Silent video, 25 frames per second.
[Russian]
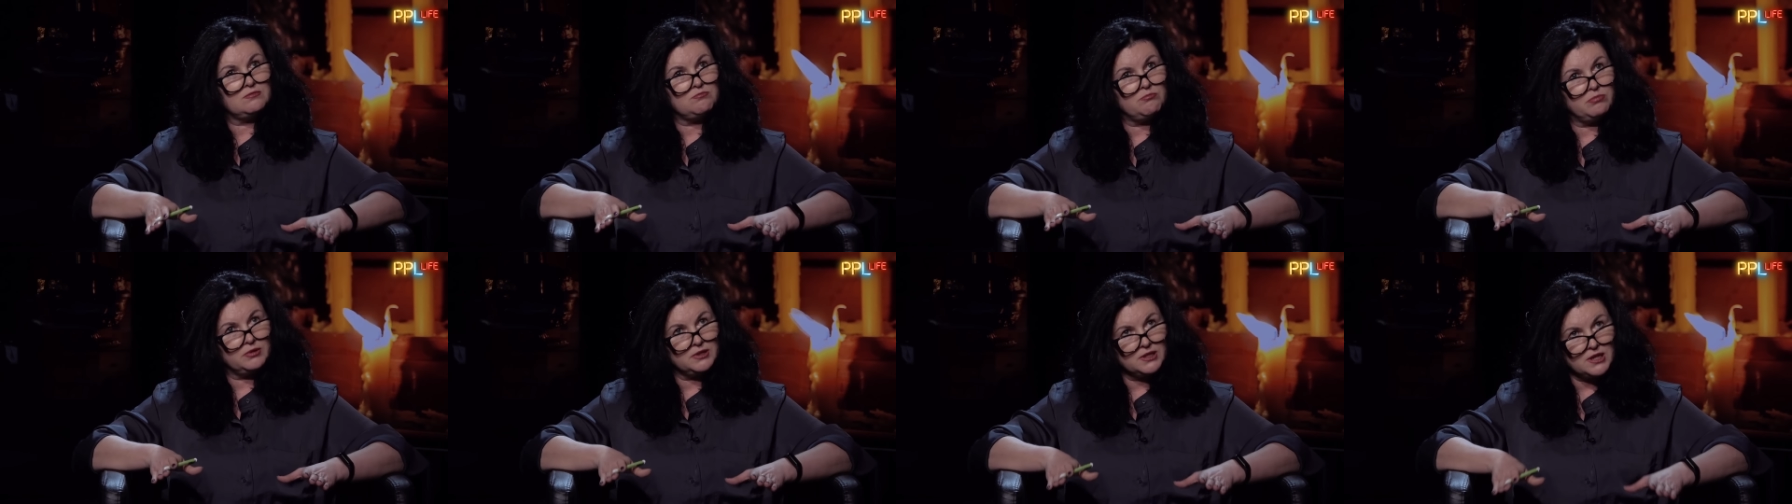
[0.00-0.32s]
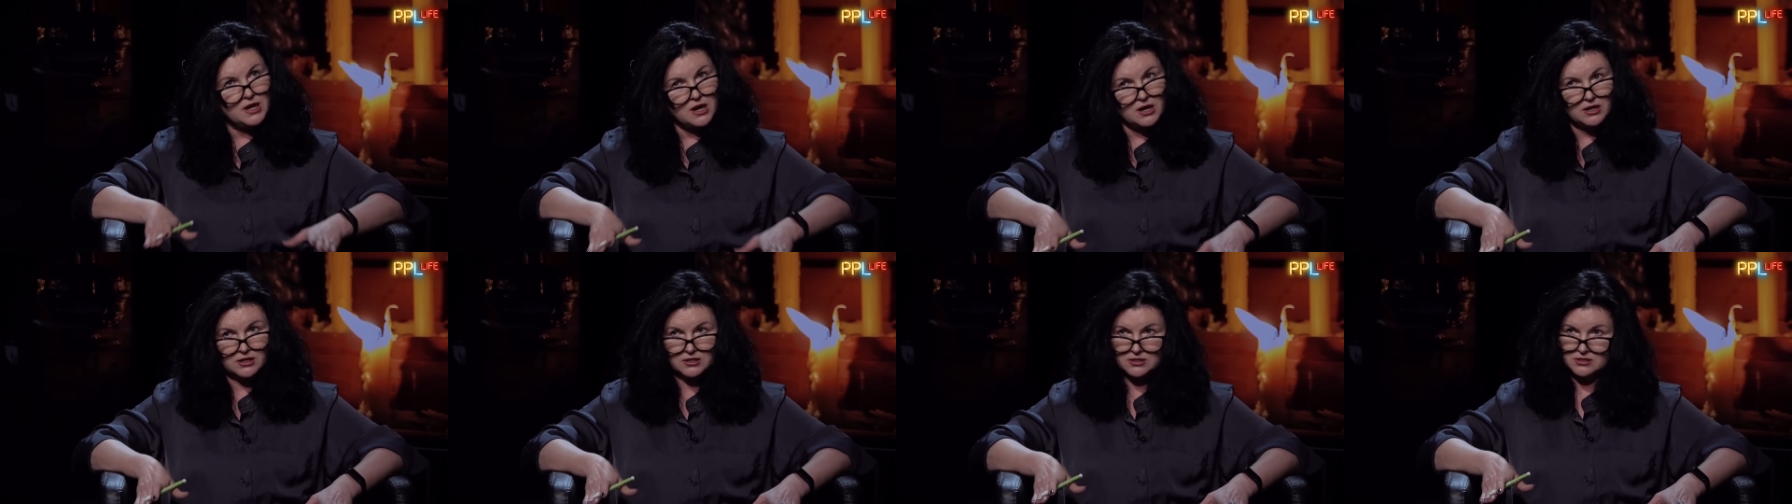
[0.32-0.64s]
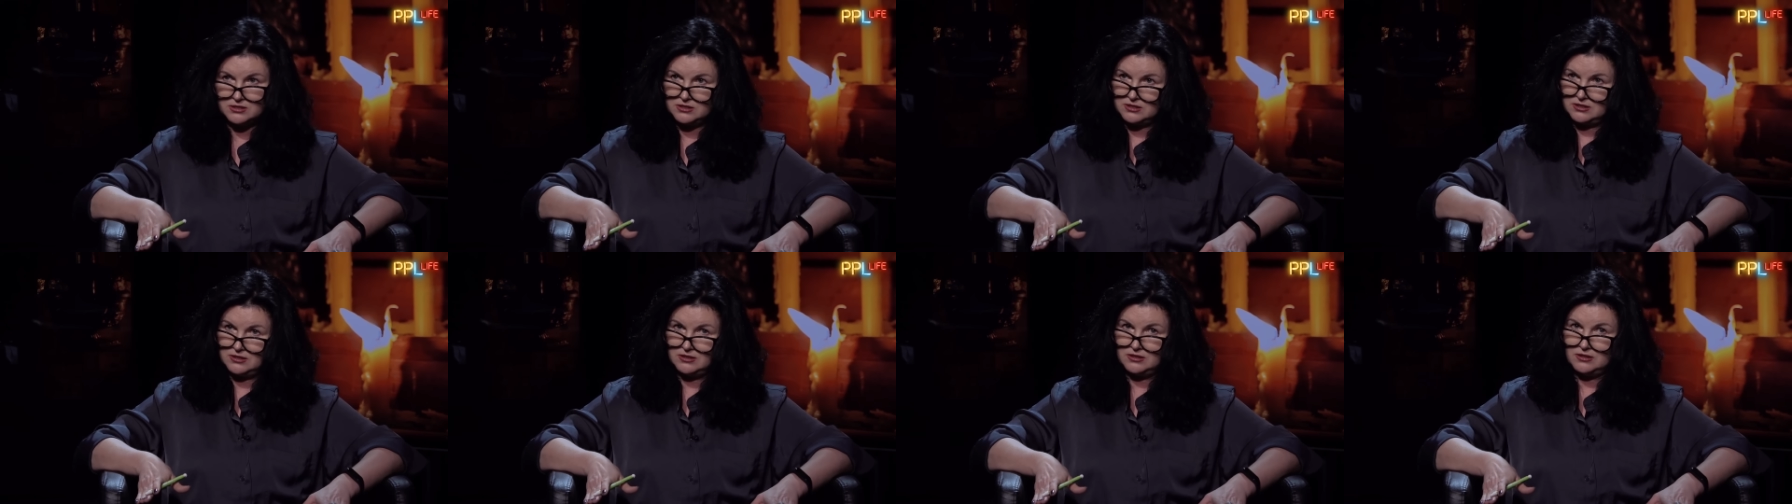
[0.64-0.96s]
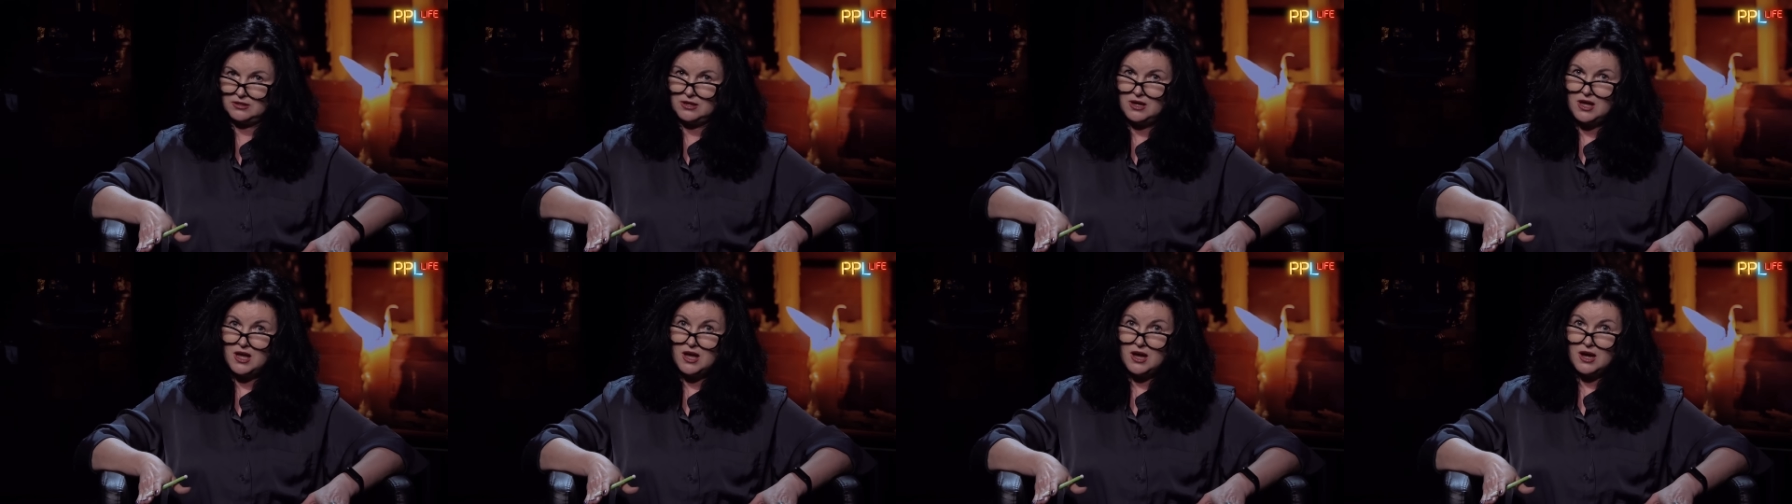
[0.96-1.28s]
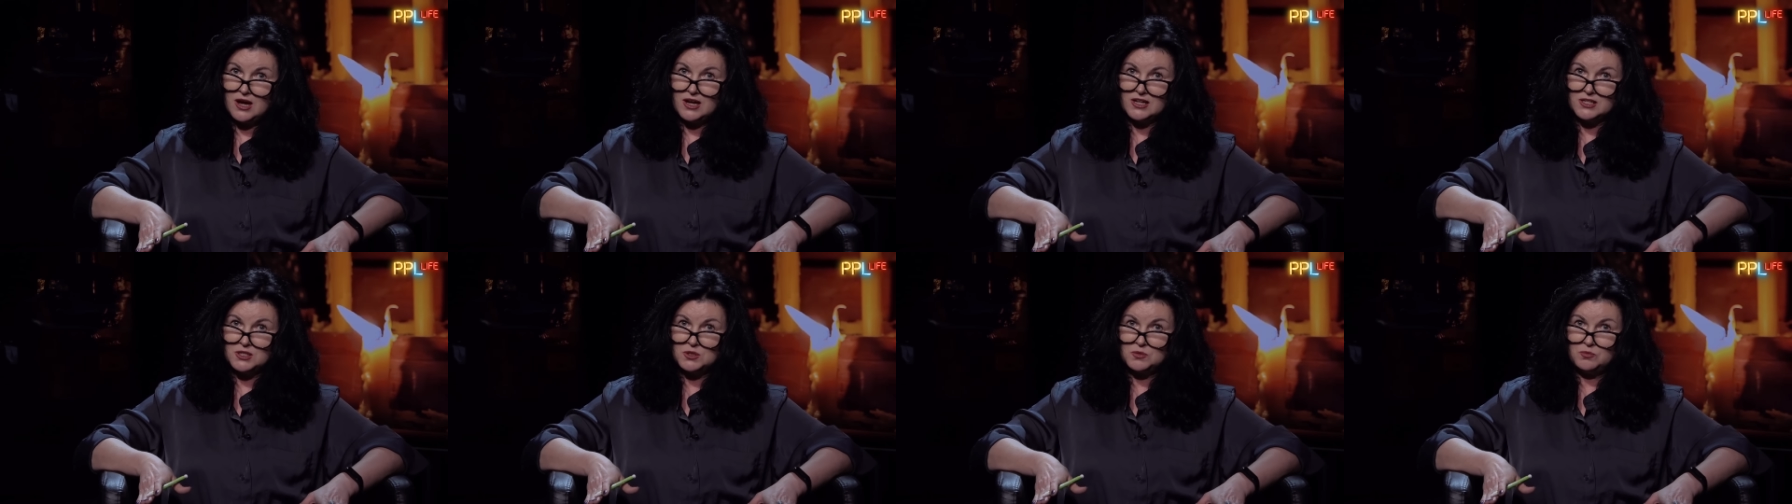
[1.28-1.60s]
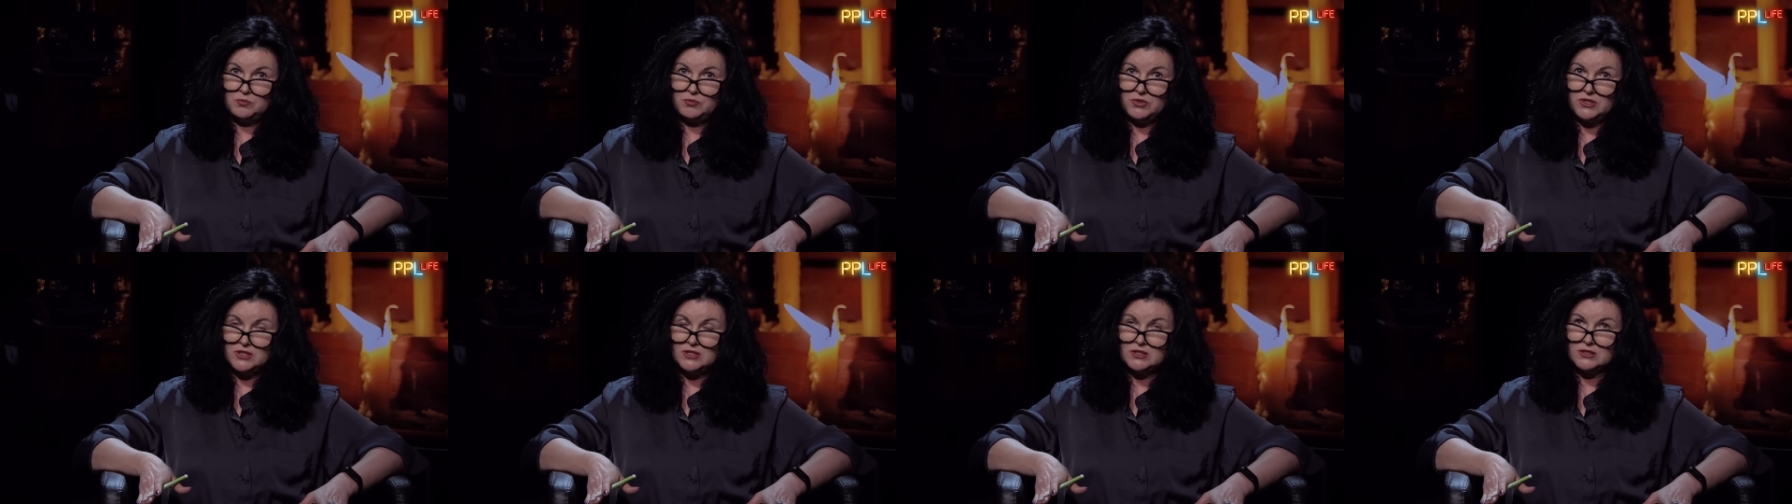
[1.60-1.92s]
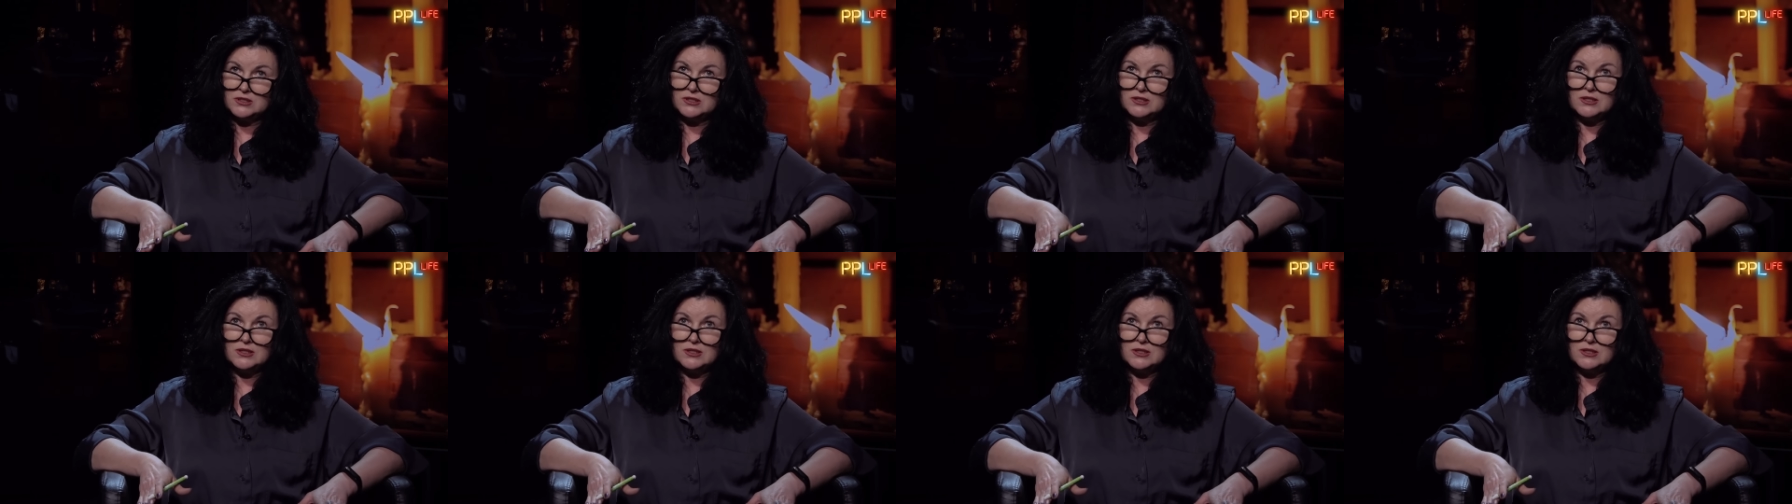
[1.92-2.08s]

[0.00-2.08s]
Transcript: благостный аспект,